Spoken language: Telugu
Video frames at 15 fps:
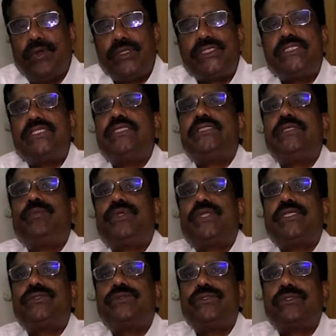వచ్చి సీసీ
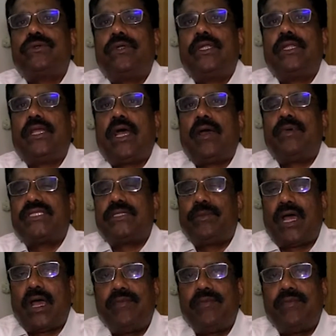ఫుటేజ్ చూసుకోండి ఆమె అసలు మా